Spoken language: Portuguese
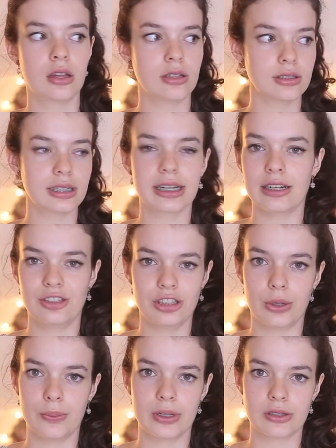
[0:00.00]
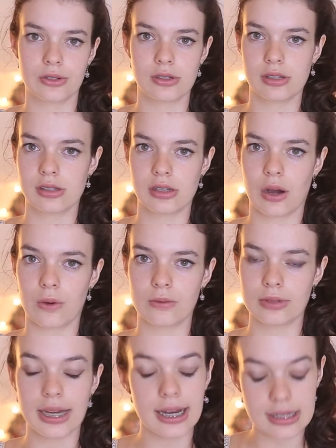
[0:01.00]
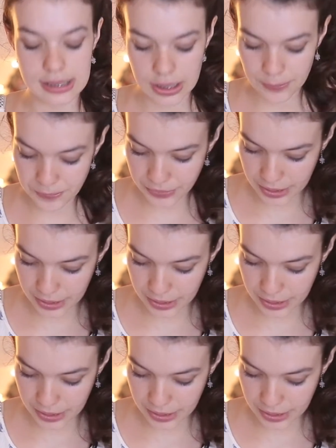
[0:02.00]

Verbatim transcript: tanta gratidão pelas coisas que acontecem.